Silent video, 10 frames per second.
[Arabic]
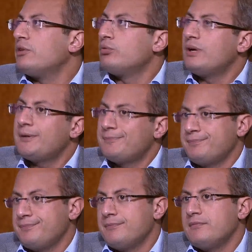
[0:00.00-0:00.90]
انواع
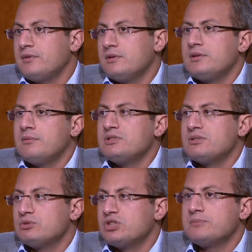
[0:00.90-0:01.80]

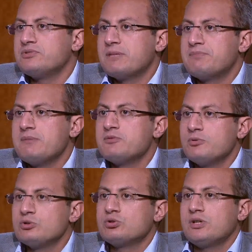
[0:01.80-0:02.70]
بيسموه سب تايبس من
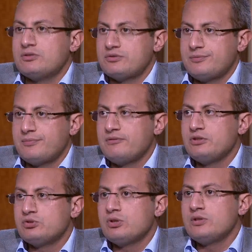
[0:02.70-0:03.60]
الصداع النصفي في
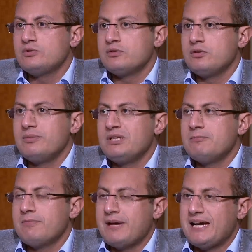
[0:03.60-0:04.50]
الصداع النصفي اللي هو بيجي
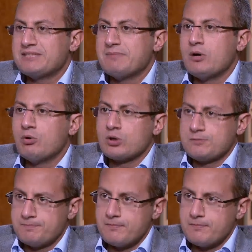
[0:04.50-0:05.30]
بحاجه اسمها اورا